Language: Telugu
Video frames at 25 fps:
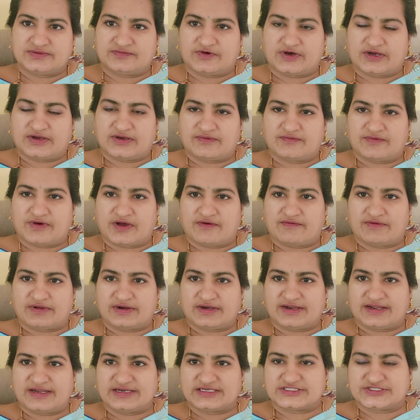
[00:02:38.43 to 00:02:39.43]
ఒక ఓవర్
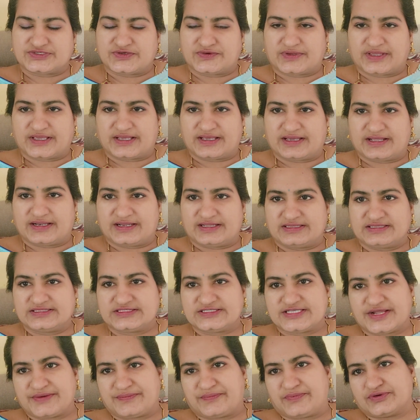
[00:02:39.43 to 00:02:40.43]
నైట్ సోకింగ్ అనేది
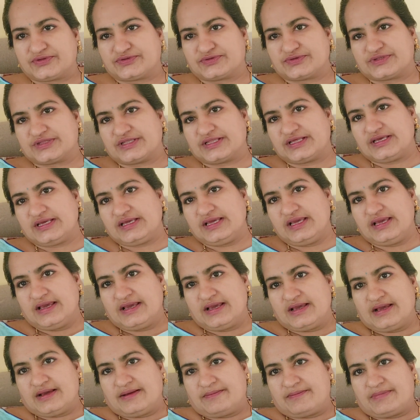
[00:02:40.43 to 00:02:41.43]
సరిపోతుంది
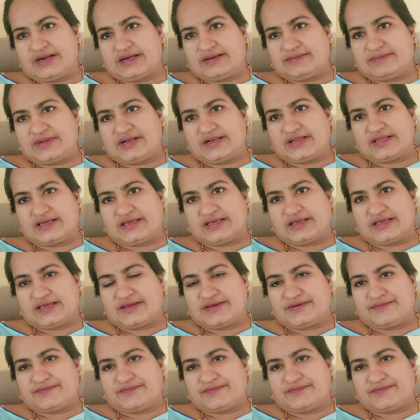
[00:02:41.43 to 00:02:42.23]
బట్ మనకి